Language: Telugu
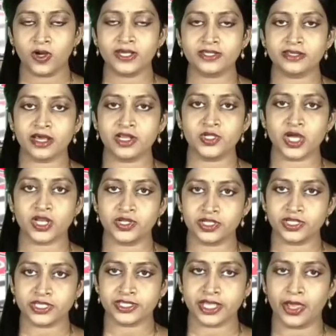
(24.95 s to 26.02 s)
ఒక్కసారి
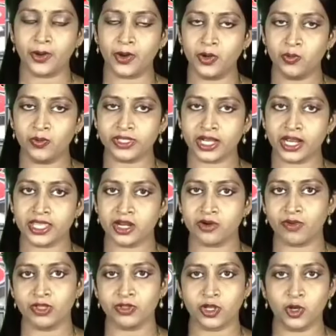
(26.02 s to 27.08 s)
ఛార్జింగ్ చేస్తే రెండు వందల
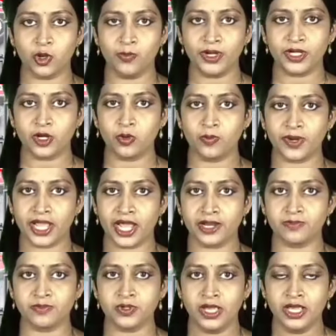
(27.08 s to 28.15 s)
ఇరవై ఐదు కిలోమీటర్లు
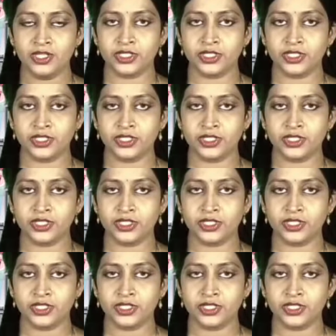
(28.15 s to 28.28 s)
ప్రయాణం